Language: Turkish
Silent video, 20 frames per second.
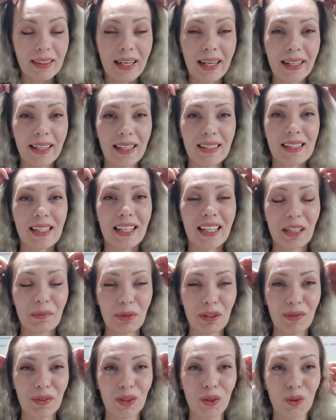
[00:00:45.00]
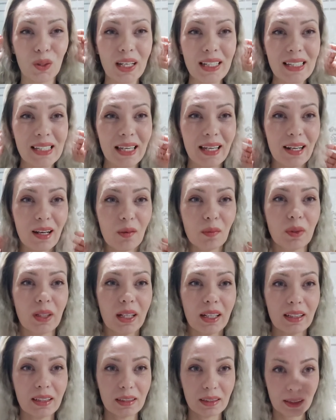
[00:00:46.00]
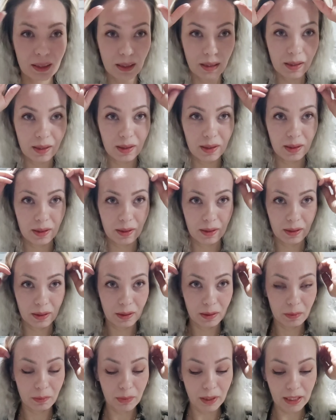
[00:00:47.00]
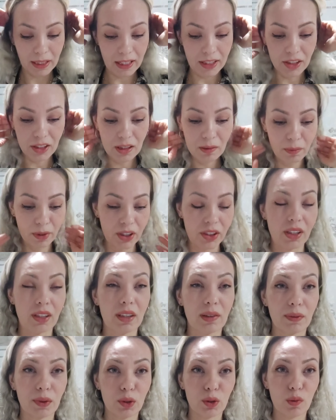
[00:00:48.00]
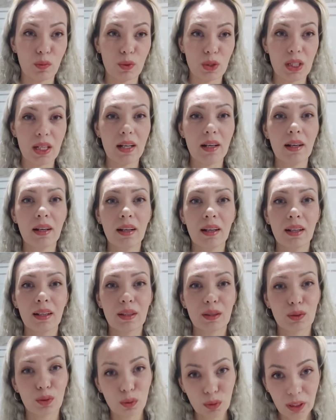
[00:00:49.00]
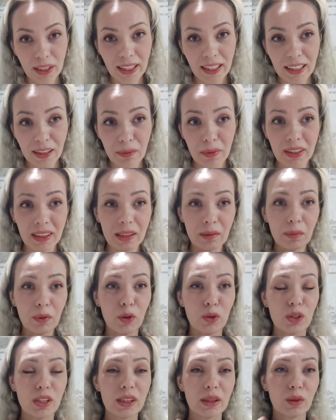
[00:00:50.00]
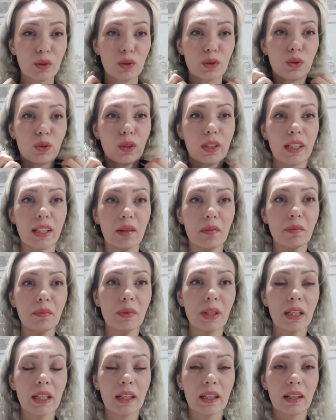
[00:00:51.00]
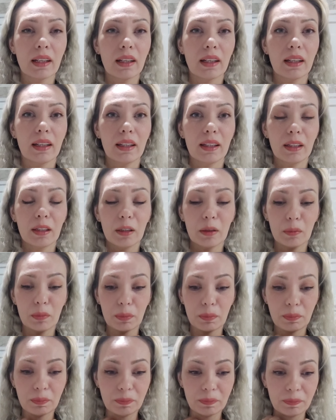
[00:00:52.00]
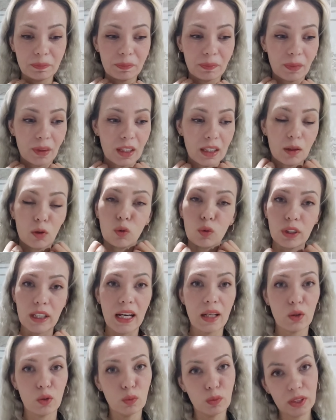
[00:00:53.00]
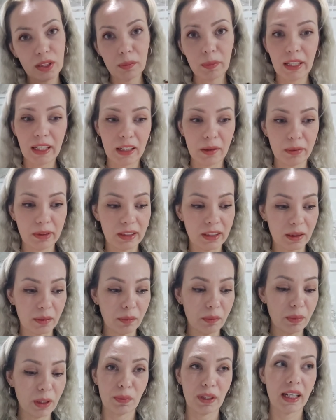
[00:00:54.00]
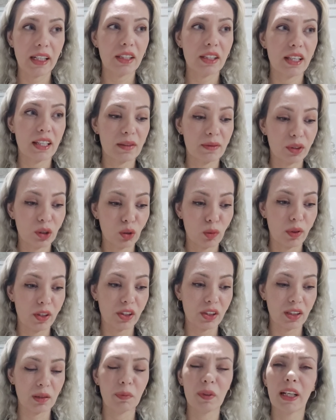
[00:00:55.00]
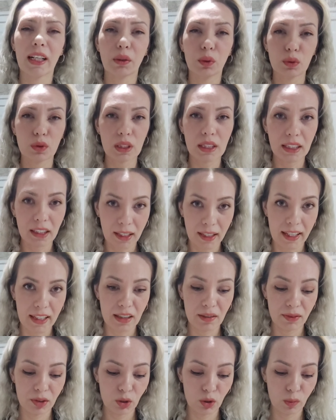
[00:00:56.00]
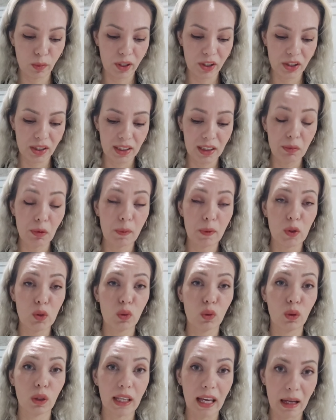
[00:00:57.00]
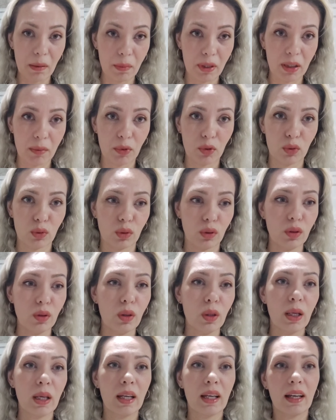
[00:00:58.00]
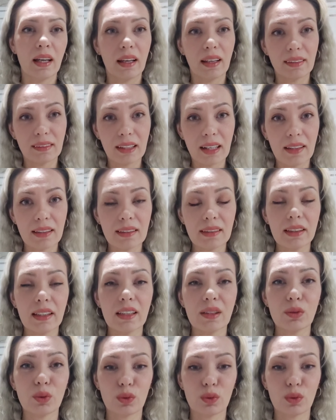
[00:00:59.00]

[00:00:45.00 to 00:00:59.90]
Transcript: Herkese yeni bir videodan selamlar. E, makyajla başladık videomuza. Sonuna gelebildim. Öncelikle onu söyleyeyim. E, yani umarım gelebilirim. Birkaç kez video başlattım. Daha doğrusu iki kez video başlattım ama sonu gelmedi bir türlü. E, tatildeyiz.